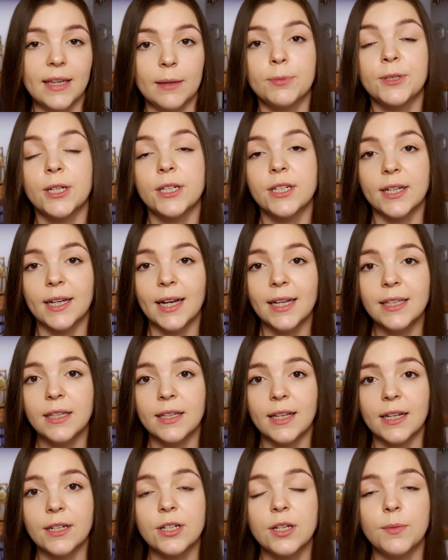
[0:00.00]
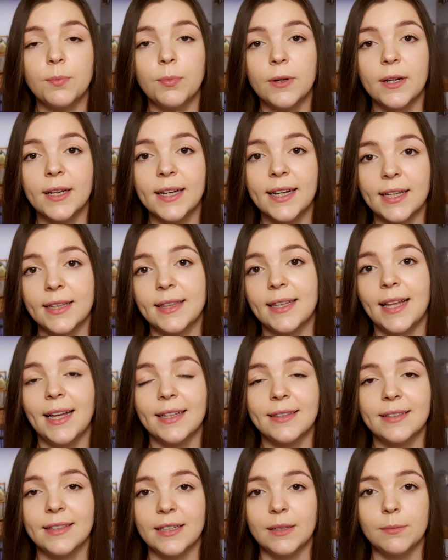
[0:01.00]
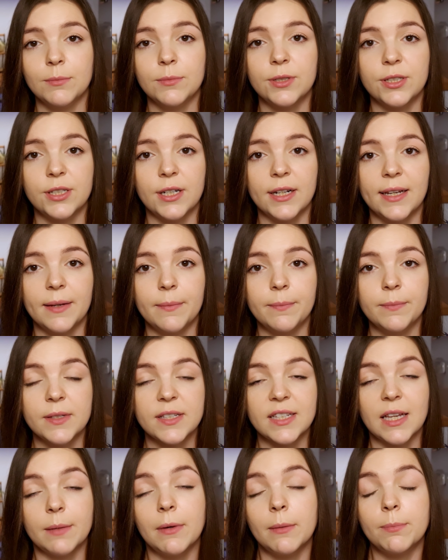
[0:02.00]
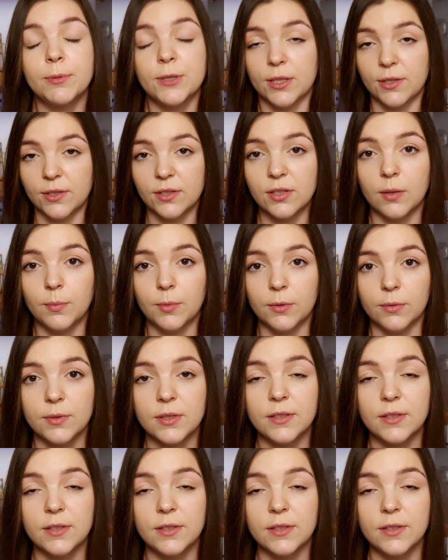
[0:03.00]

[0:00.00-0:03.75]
Nie, przeczekanie raczej polega polega na tym, że sama przed sobą